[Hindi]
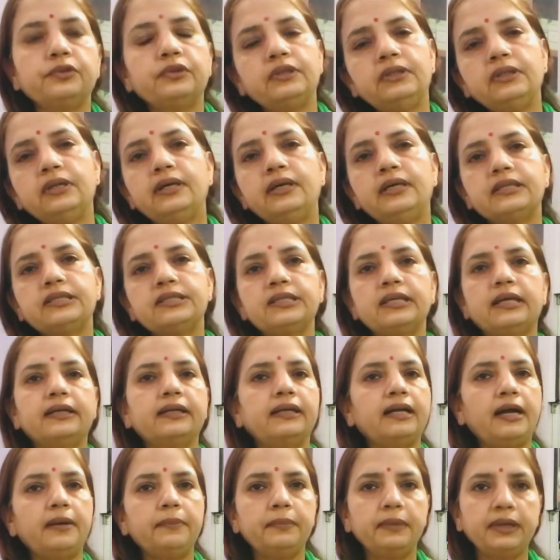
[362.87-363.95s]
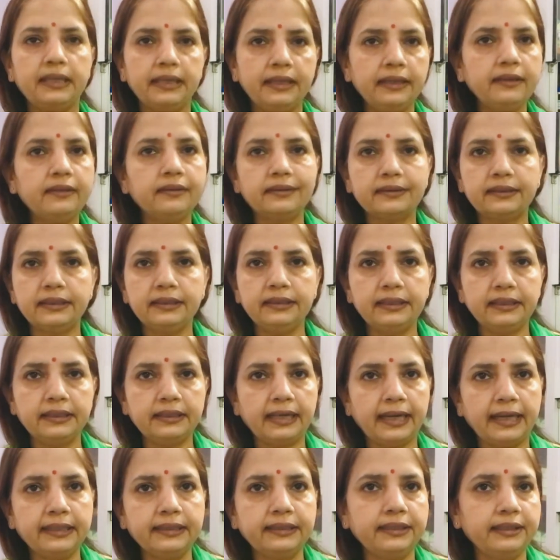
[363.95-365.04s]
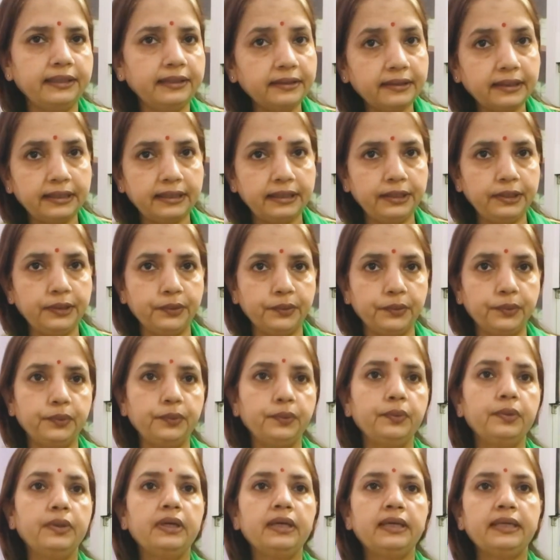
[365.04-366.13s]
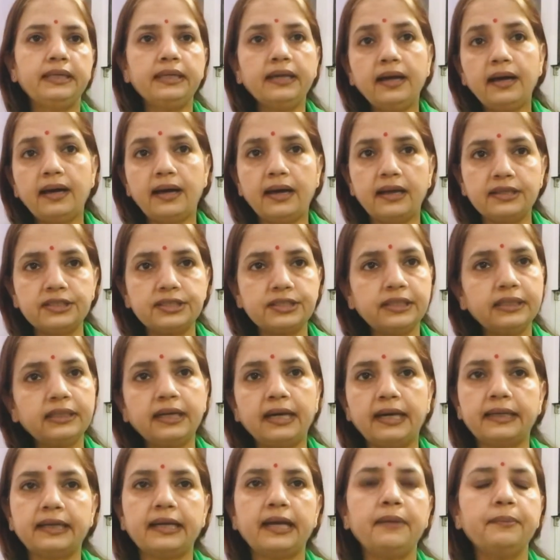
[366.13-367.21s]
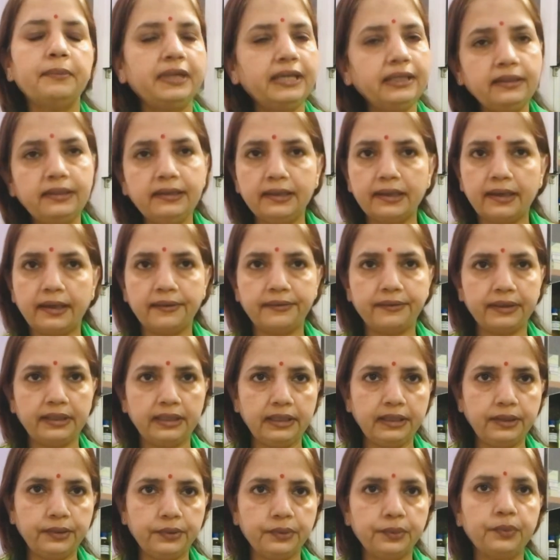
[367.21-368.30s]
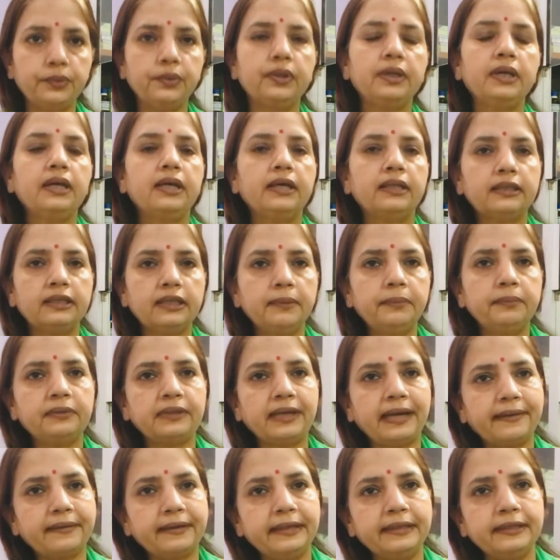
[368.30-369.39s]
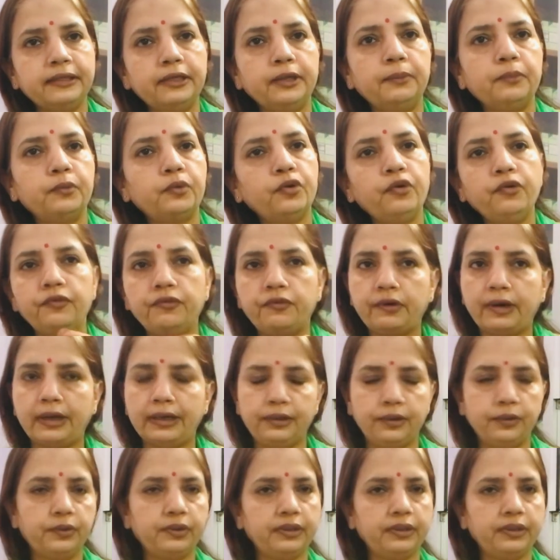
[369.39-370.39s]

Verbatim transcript: उतना अच्छा काम नहीं करती दिखाई दे रही हो या आंशिक आराम ही दिला रही हो तब थायराइडिनम को फॉलो